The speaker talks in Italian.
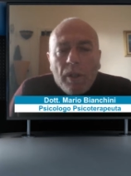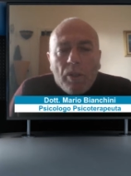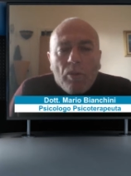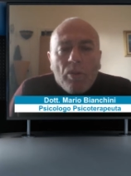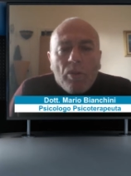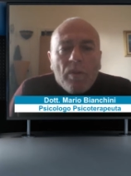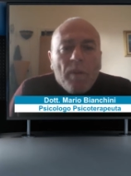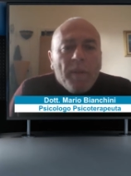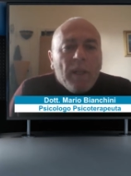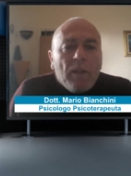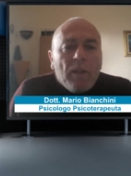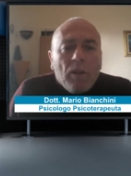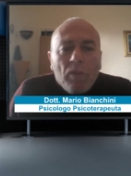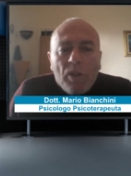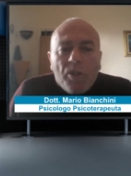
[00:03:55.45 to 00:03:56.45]

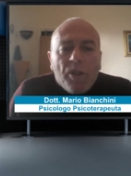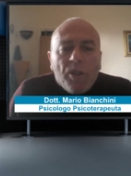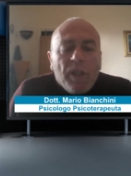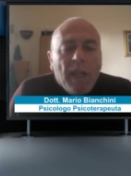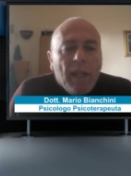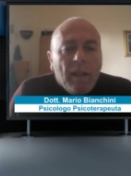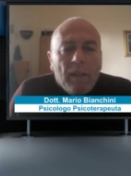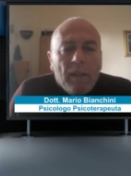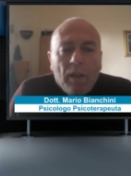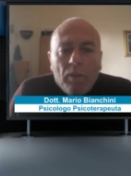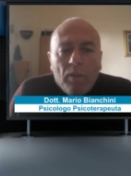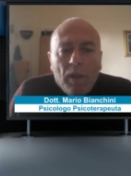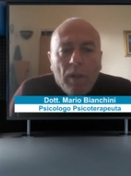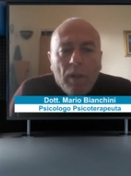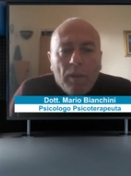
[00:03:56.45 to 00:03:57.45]
esclusivamente un incidente,
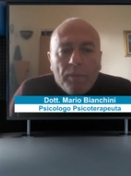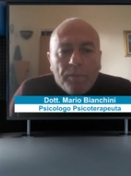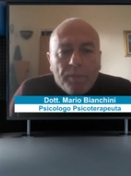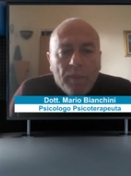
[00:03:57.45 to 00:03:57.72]
una,